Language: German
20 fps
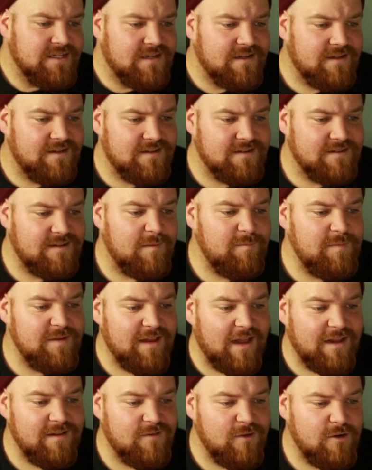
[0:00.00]
Äh,
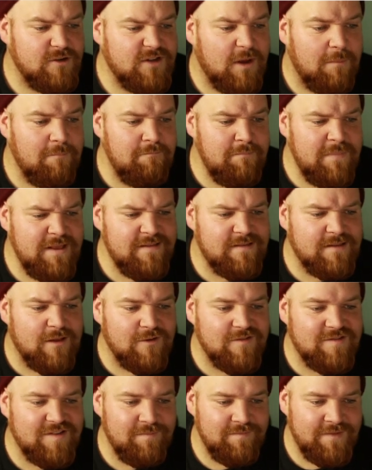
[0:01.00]
damit ein solcher Mist
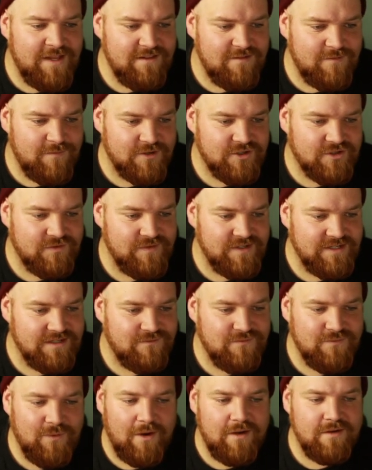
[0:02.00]
aus dem Netz
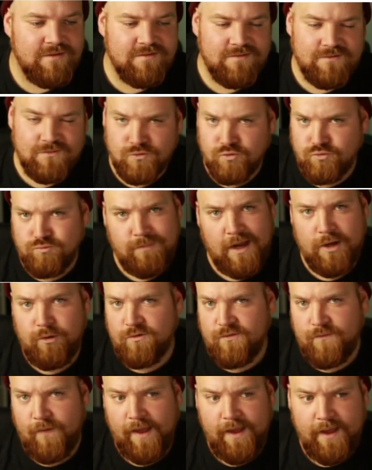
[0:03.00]
verschwindet, vor allem so
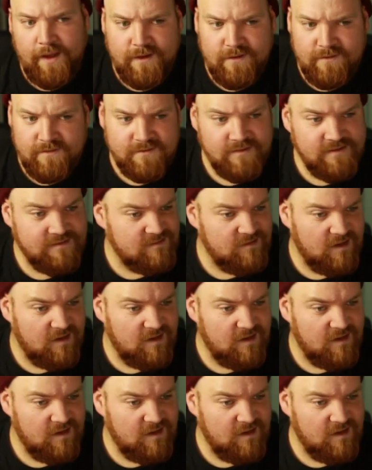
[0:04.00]
Meinungsfreiheit, dies,